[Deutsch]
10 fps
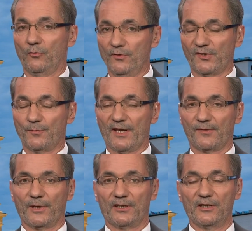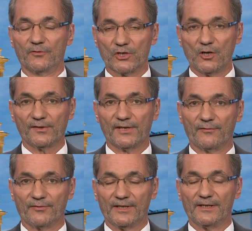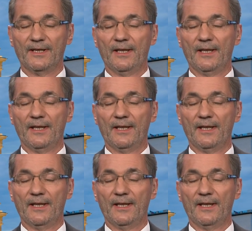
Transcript: uns perspektivisch auch sehr viel,